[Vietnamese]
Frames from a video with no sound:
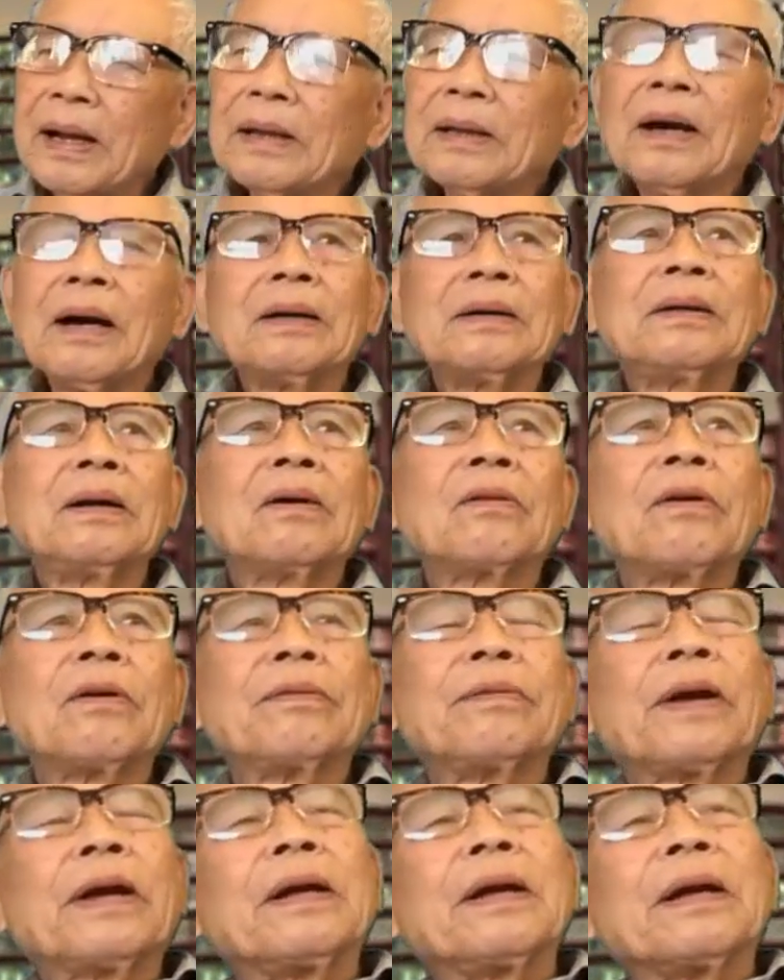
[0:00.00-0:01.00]
Thưa, thưa
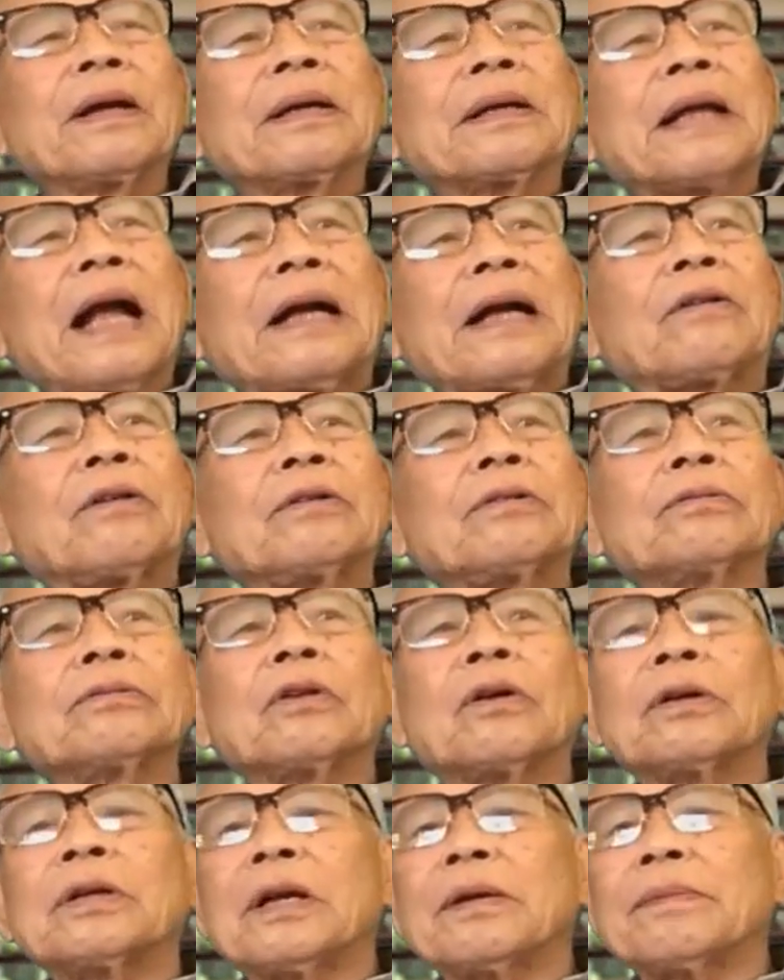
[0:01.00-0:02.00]
quý vị, sách của chúng
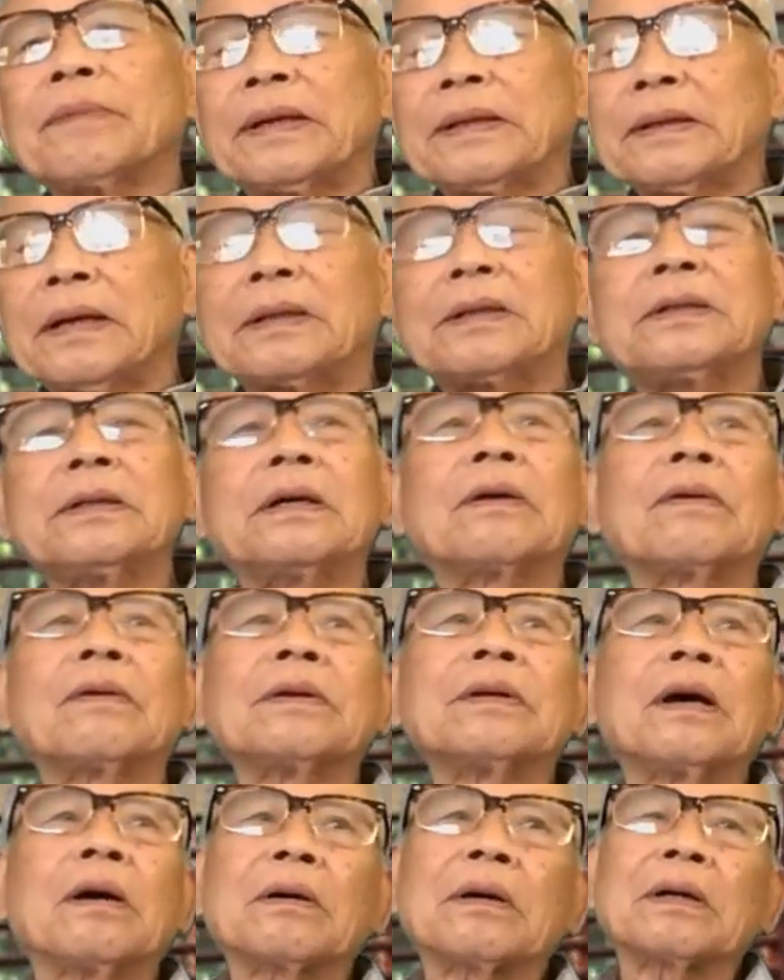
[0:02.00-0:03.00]
tôi thì bây giờ chưa
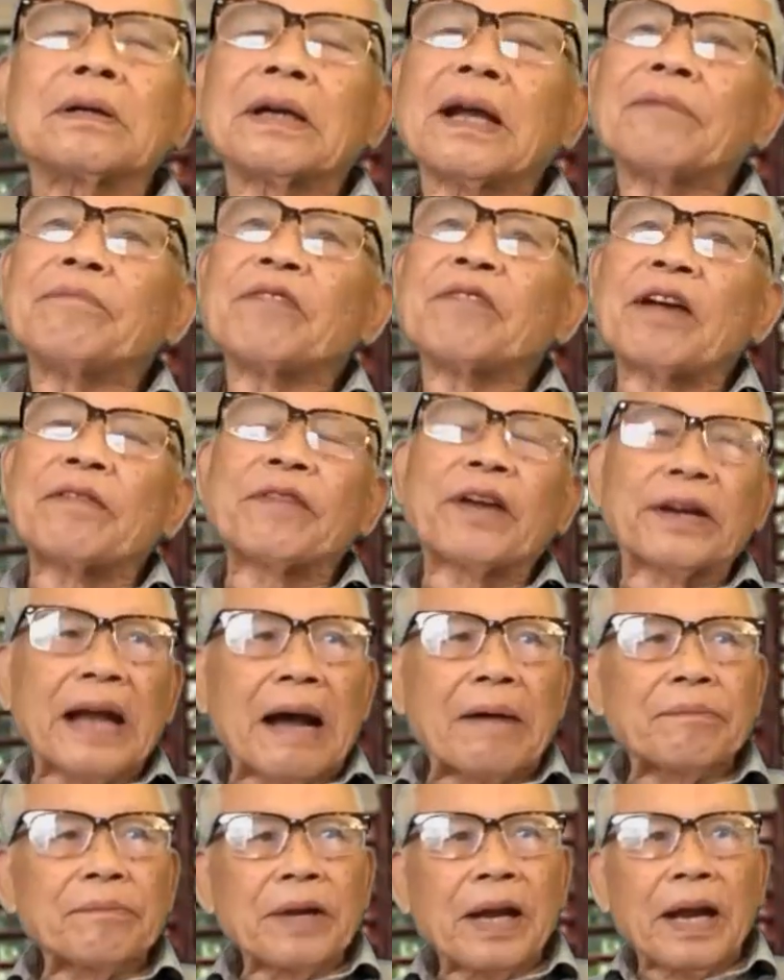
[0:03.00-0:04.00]
có được đem về Việt
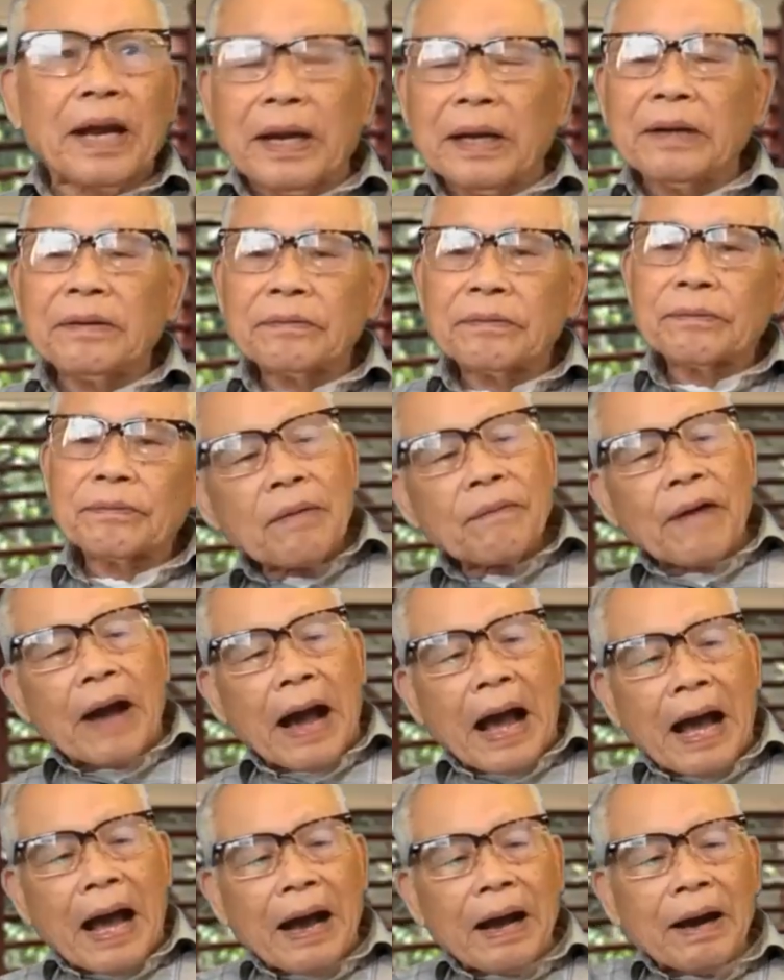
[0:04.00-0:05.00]
Nam in,
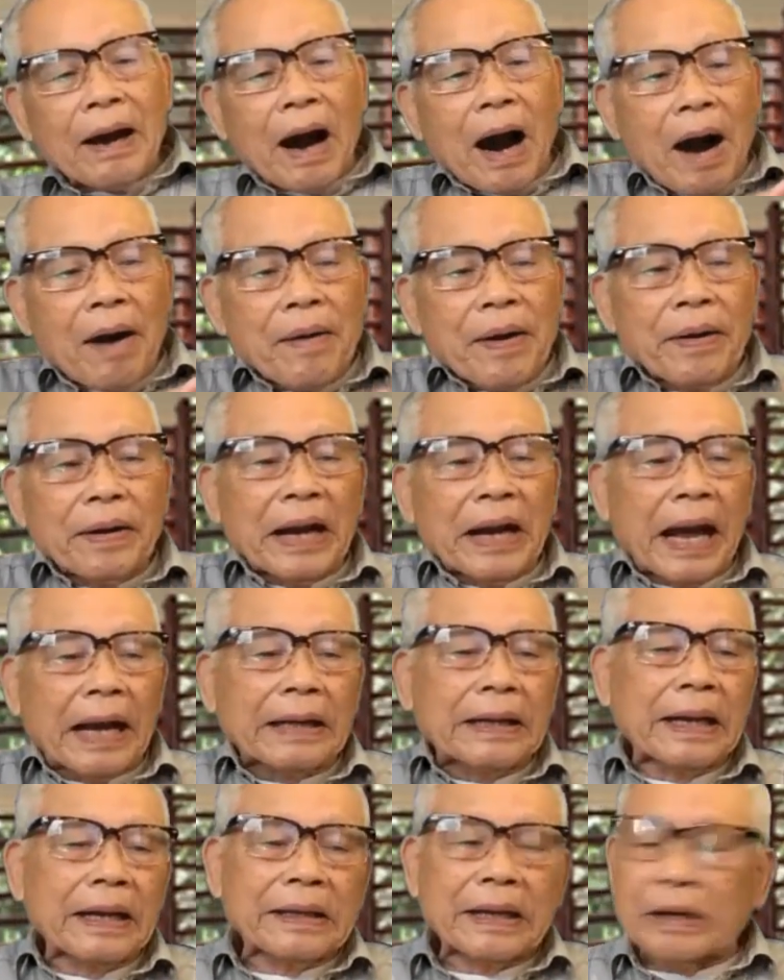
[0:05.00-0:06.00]
và ở bên
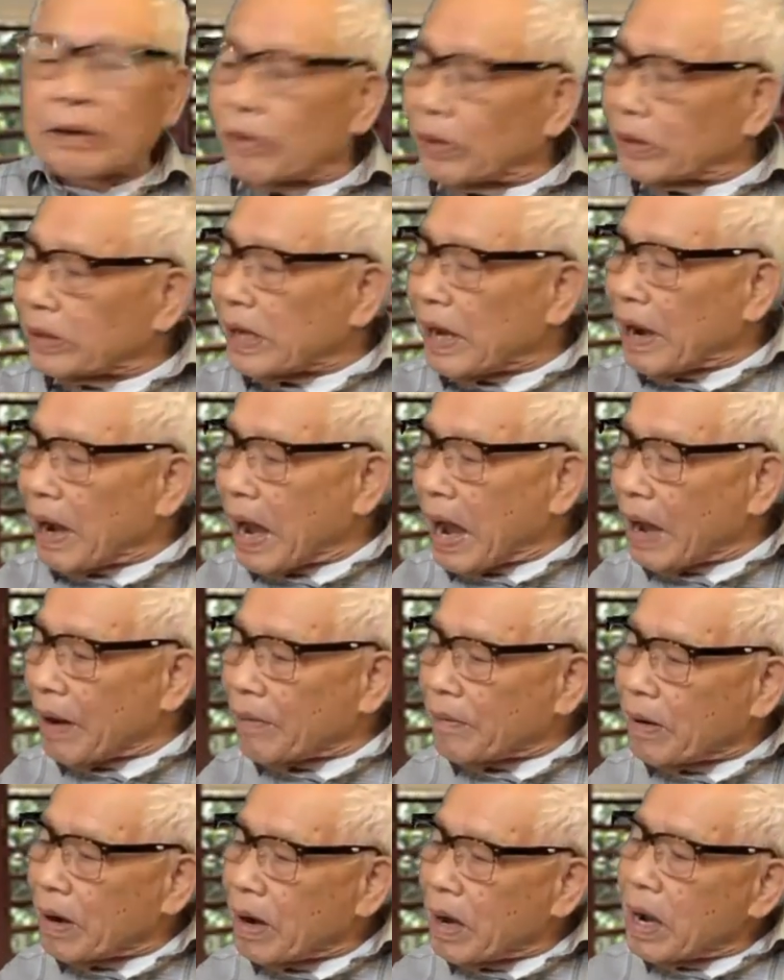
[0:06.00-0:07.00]
này thì chỉ có
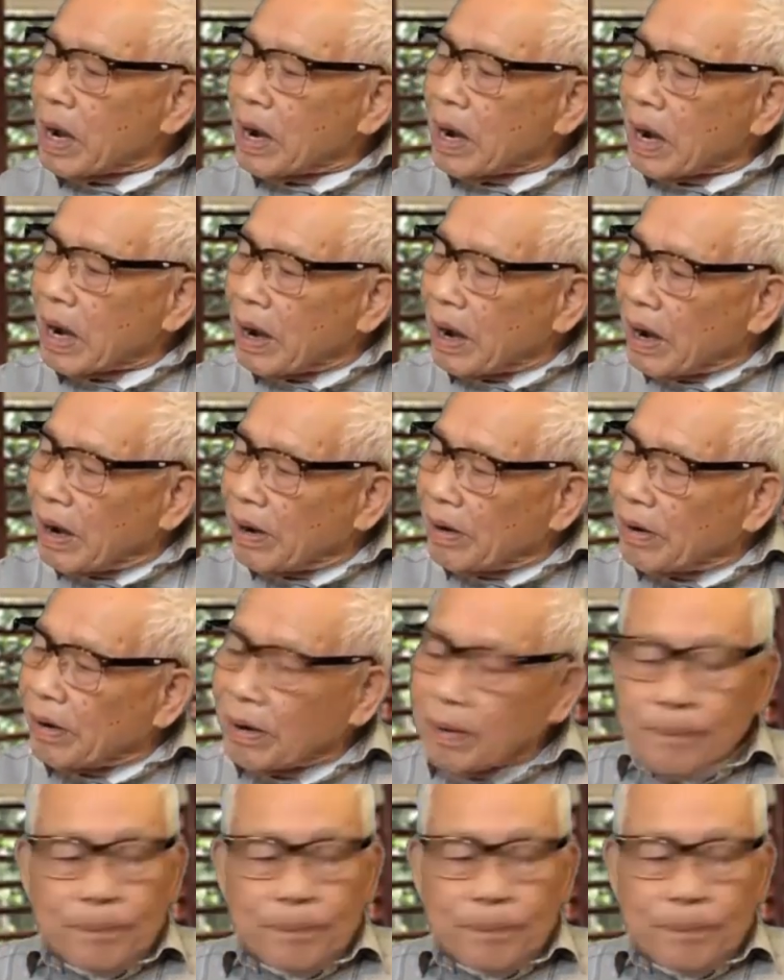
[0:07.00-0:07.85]
nhà, à,